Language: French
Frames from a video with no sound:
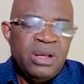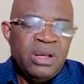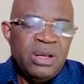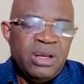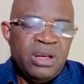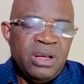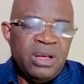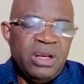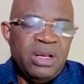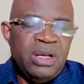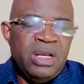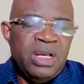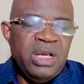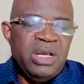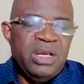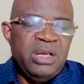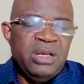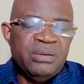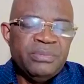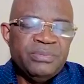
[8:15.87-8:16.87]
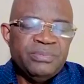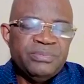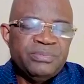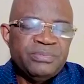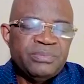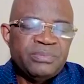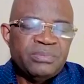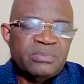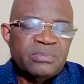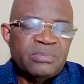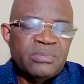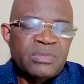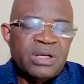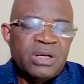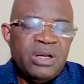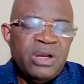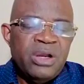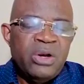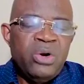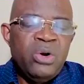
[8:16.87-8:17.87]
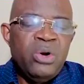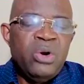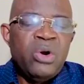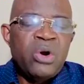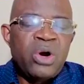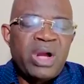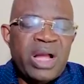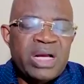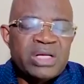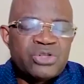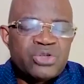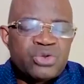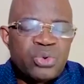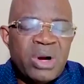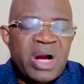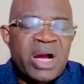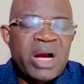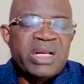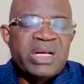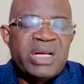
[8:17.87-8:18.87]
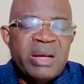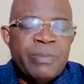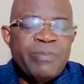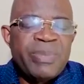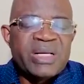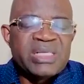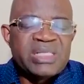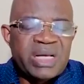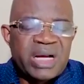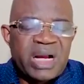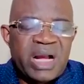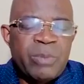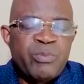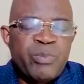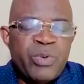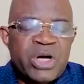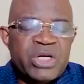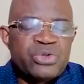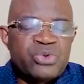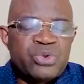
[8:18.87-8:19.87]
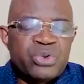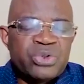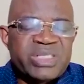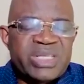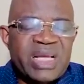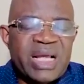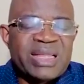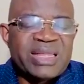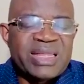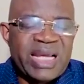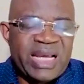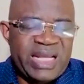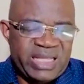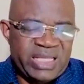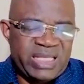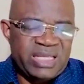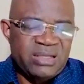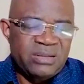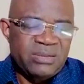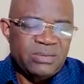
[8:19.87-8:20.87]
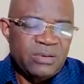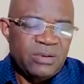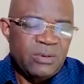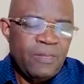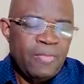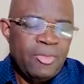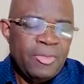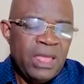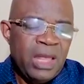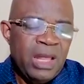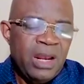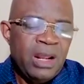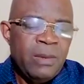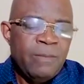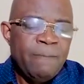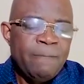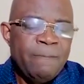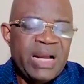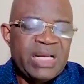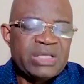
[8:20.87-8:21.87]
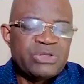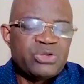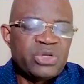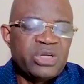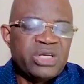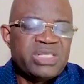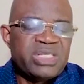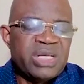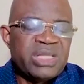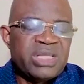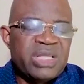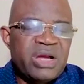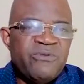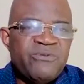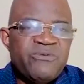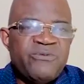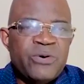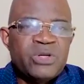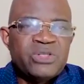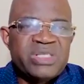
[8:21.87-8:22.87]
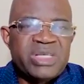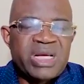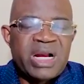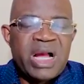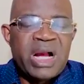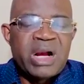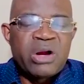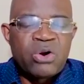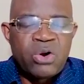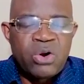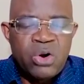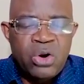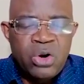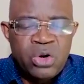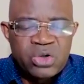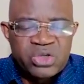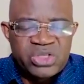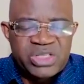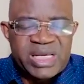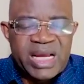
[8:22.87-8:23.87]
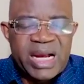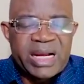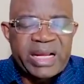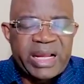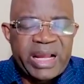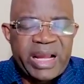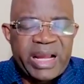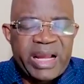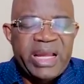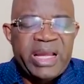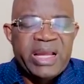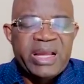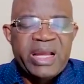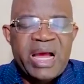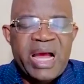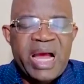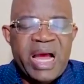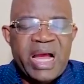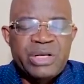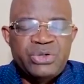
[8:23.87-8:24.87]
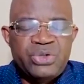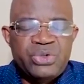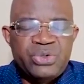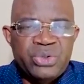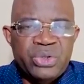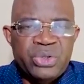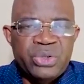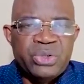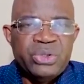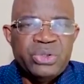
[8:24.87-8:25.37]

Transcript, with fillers: Il dit, le rasoir ne passera point sur sa tête, parce que cet enfant sera consacré à Dieu